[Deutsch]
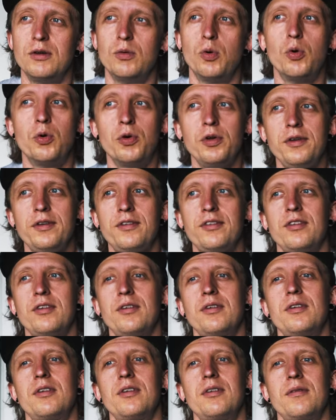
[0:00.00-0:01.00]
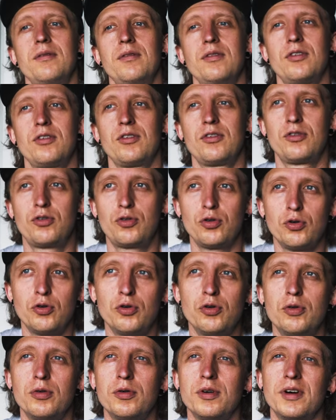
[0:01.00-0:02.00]
und
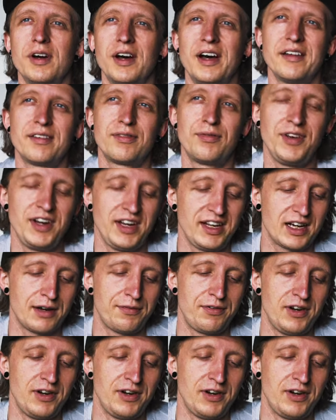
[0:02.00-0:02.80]
Du hast weniger